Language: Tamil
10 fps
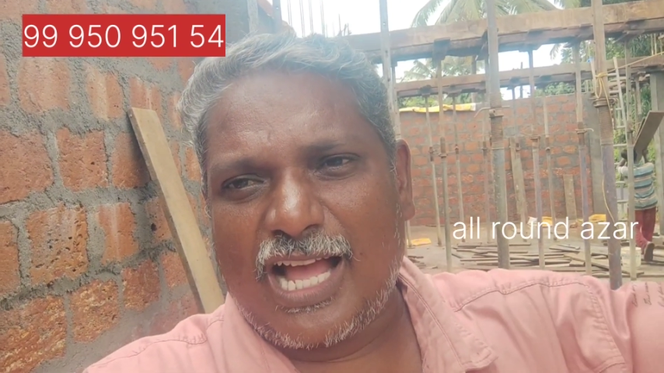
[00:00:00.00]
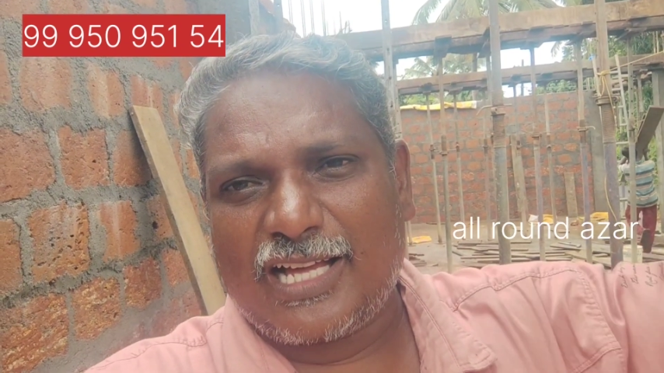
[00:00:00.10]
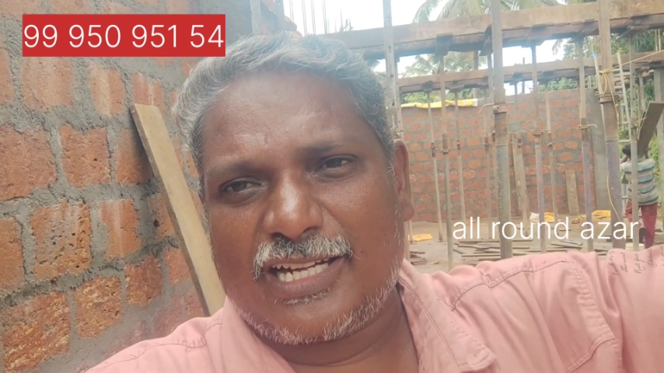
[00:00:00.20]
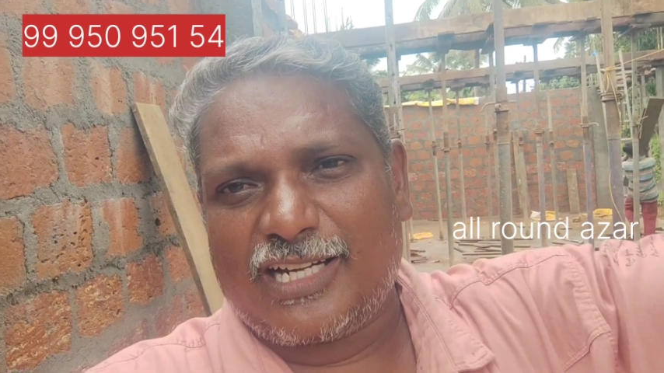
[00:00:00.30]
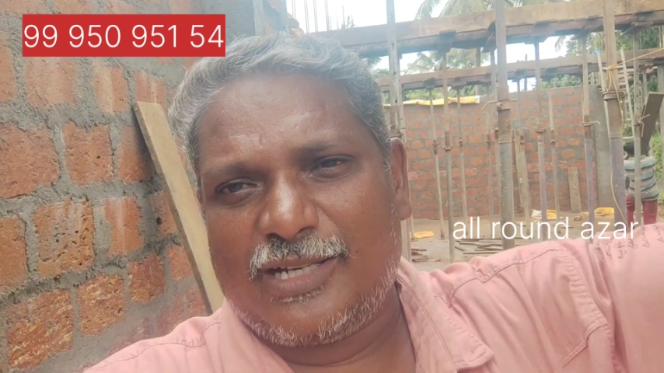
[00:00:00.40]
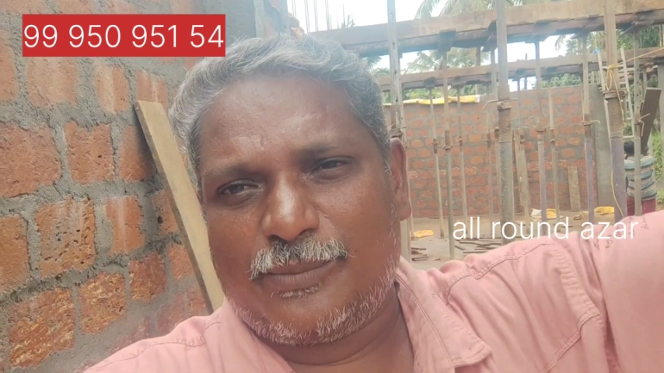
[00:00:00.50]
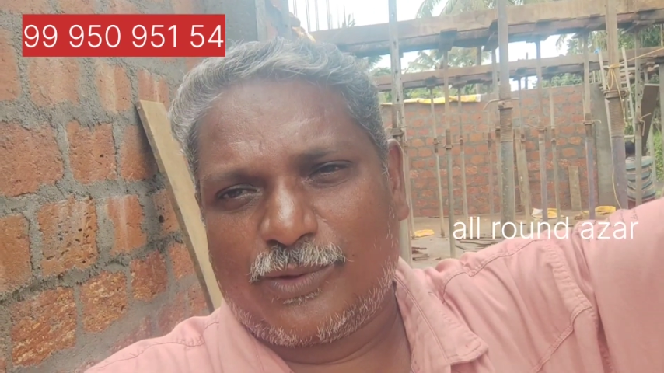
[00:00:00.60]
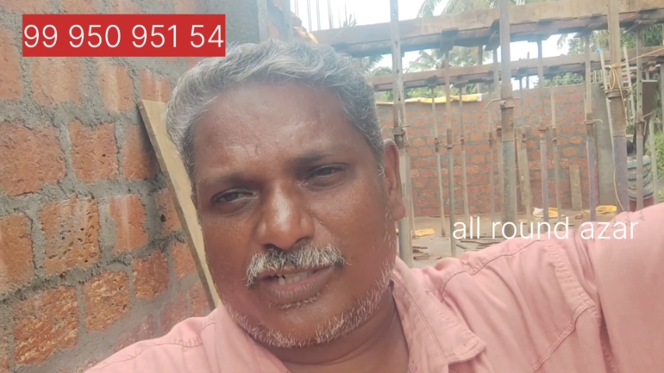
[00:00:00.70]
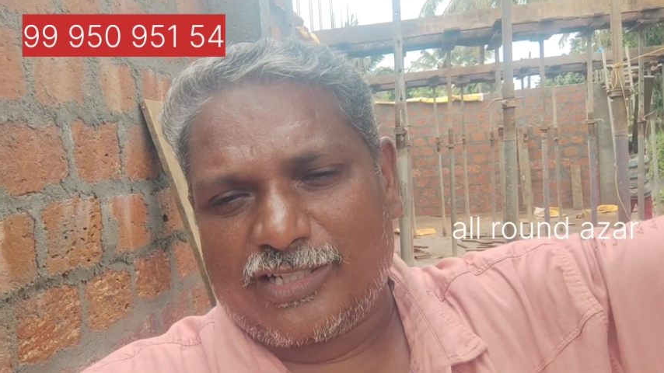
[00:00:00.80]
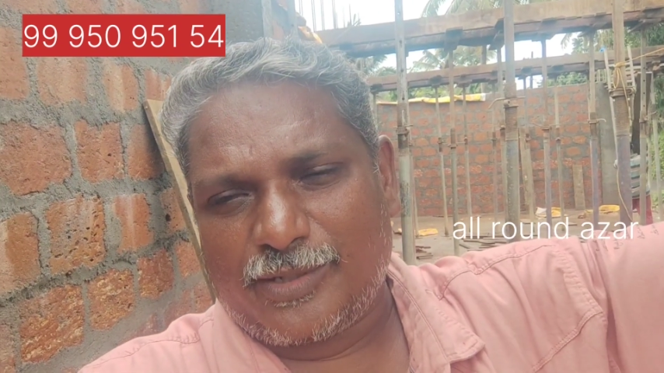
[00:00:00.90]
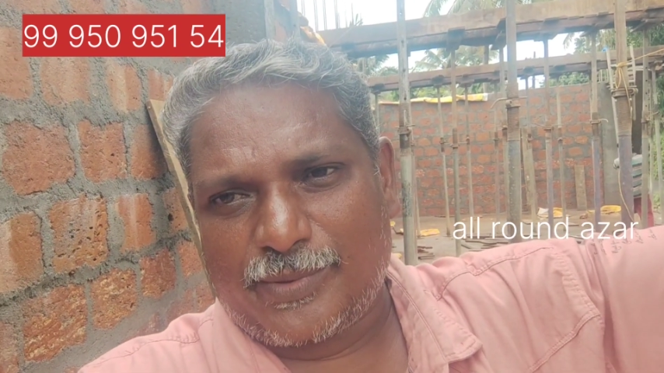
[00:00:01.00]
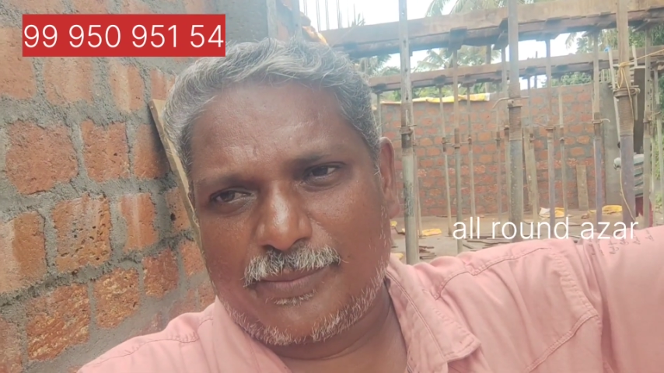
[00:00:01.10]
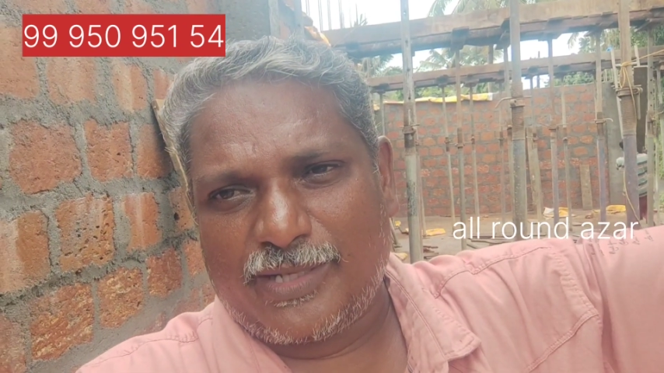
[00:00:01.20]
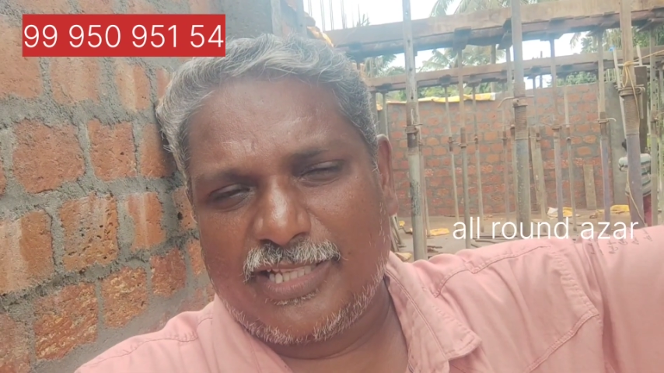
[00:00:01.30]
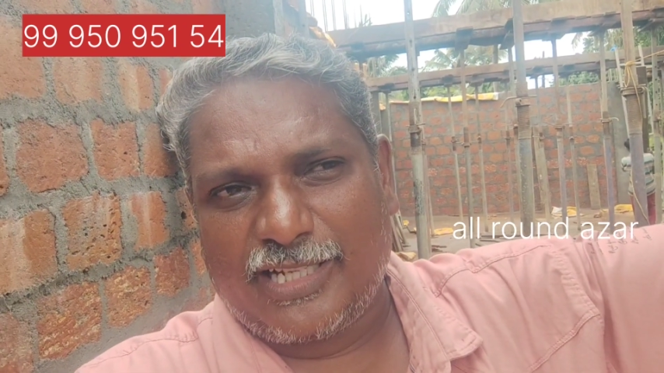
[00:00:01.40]
காங்கிரட்லாம்
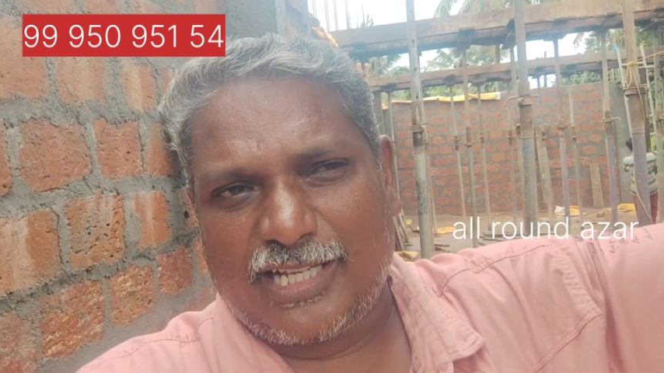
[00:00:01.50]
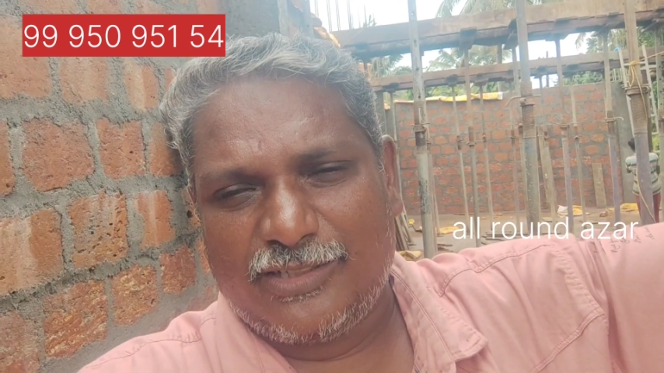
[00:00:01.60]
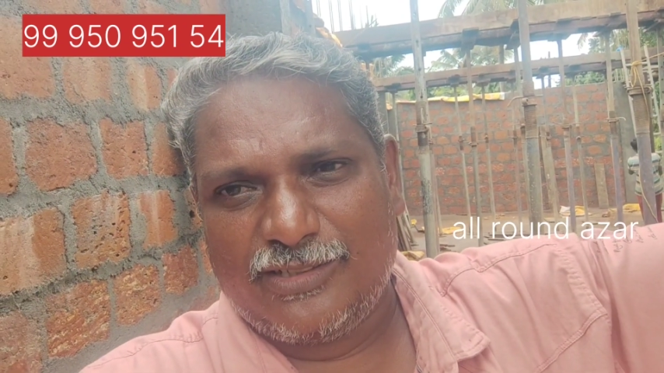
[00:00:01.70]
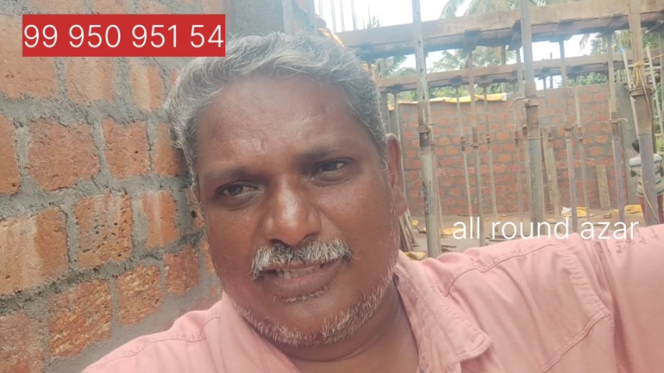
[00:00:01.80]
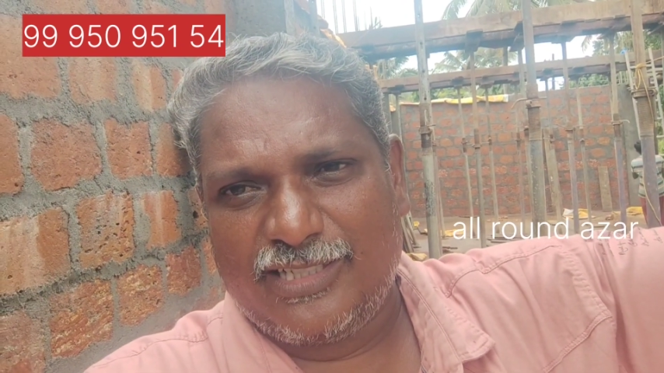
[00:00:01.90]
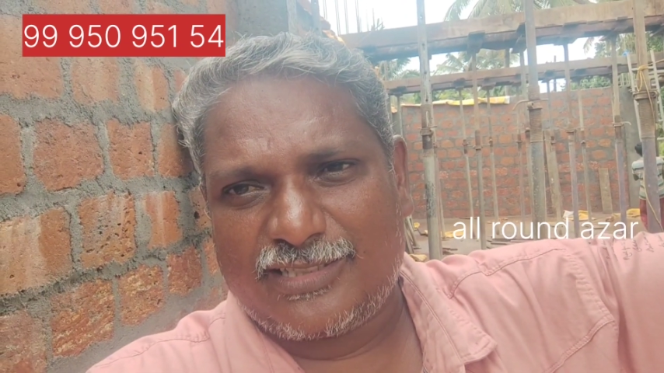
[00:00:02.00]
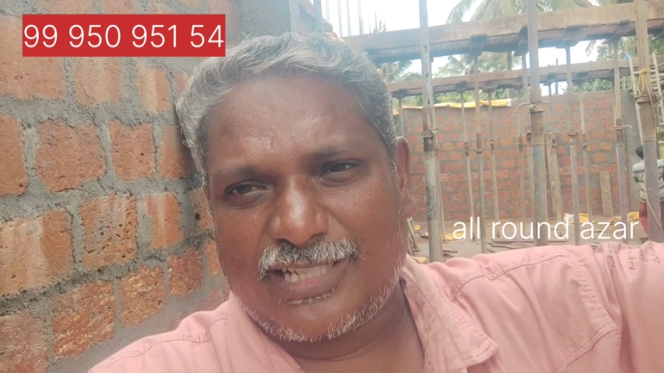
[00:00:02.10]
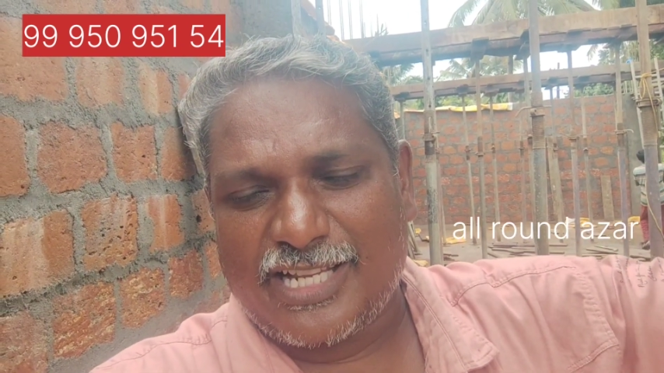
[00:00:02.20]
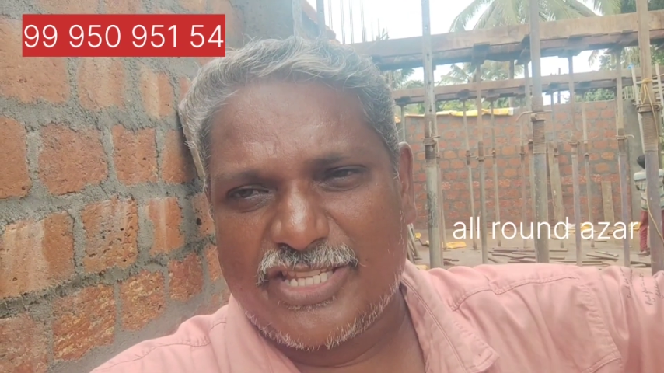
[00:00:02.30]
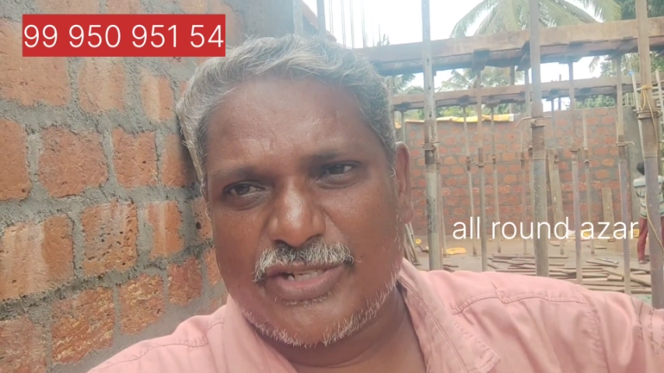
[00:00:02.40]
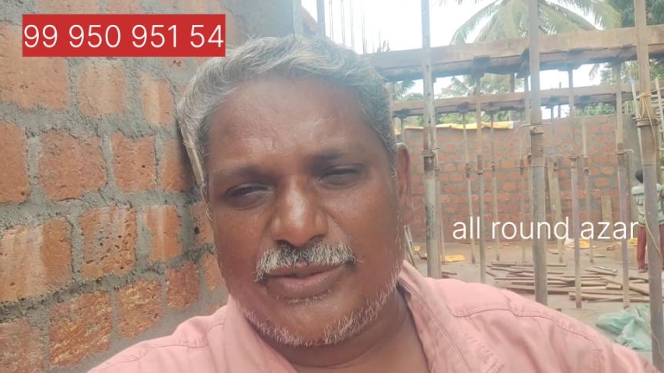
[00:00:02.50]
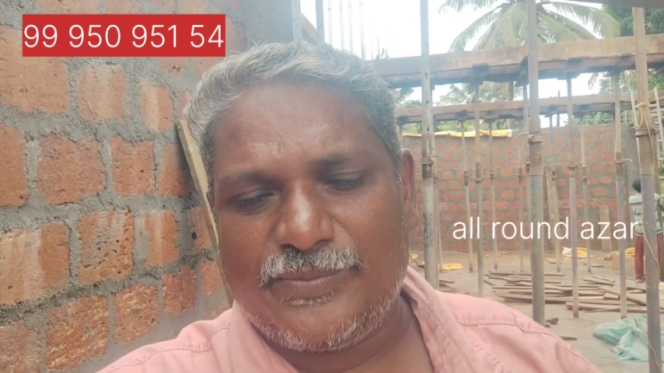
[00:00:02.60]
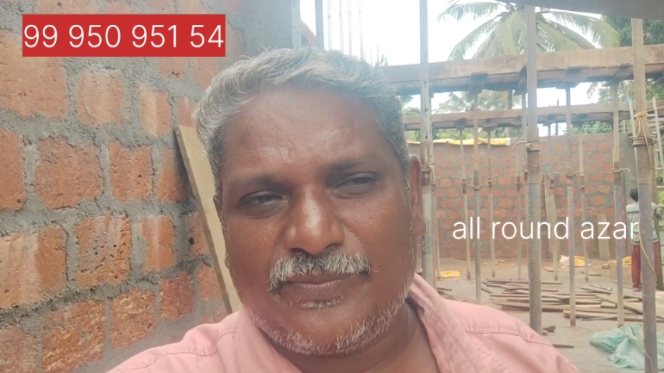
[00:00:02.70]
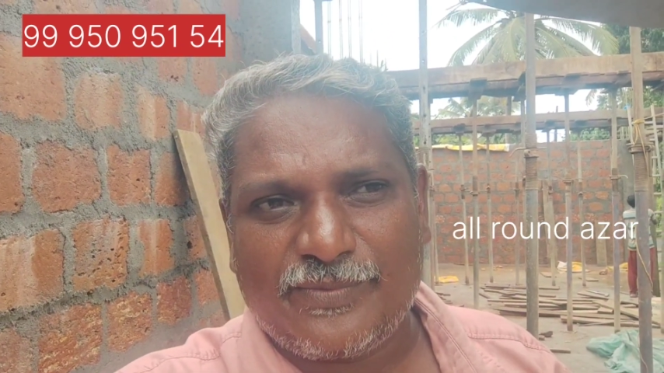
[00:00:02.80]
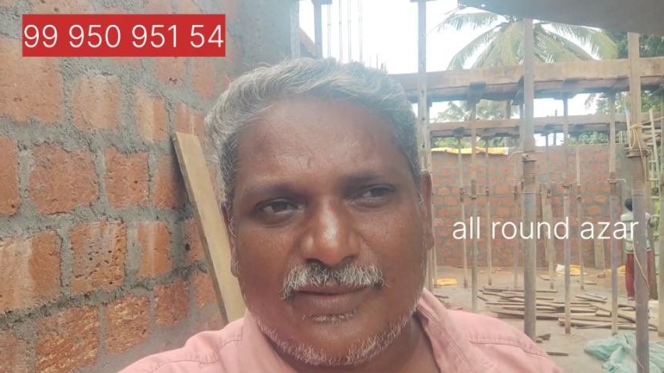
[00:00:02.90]
போட்டதுக்கப்புறம் பார்த்தீங்கன்னா அது வந்து சரிஞ்சிரும்